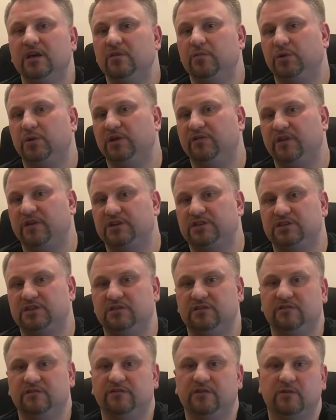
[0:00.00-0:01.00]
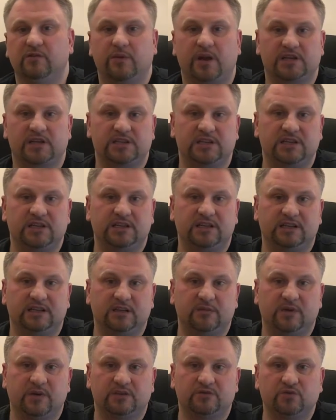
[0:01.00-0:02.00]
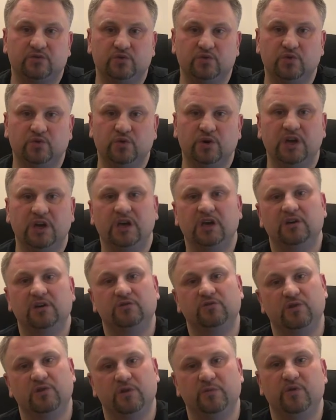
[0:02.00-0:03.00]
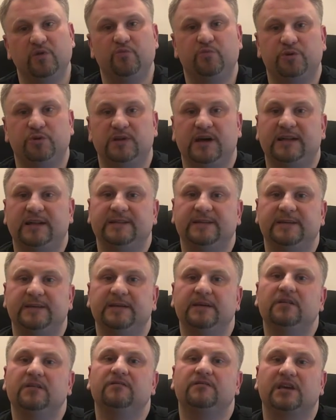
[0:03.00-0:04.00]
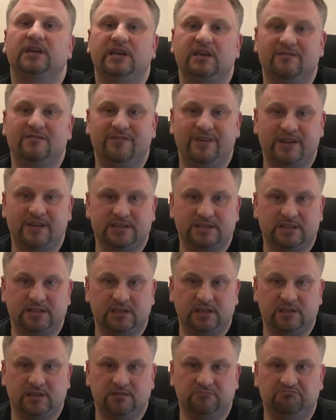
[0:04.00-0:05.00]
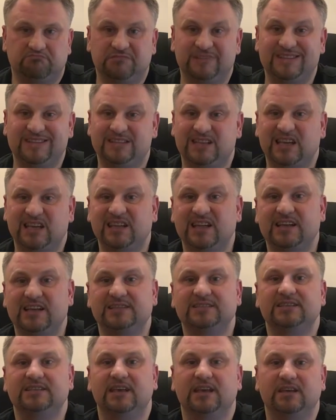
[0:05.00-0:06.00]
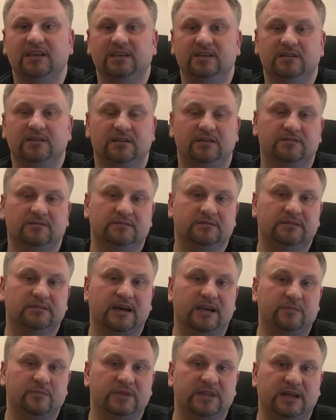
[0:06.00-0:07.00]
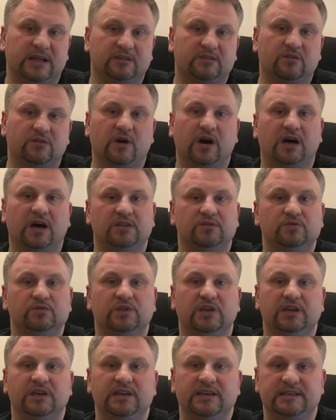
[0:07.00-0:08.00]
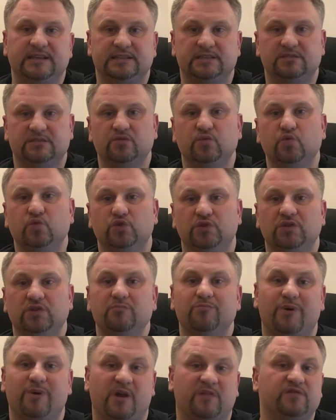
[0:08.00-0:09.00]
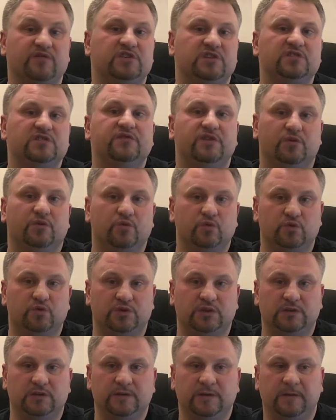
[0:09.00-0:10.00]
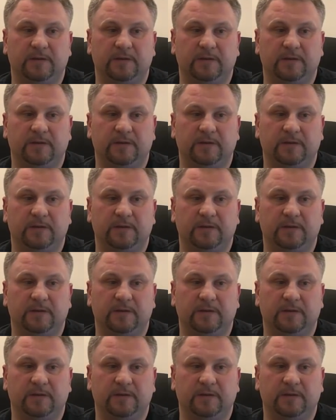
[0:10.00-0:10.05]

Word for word: ponieważ e, wyobrażenie na temat udu, który był podany w takiej wersji designerskiej, dajmy na to, a tutaj jest ud, prawdziwy ud,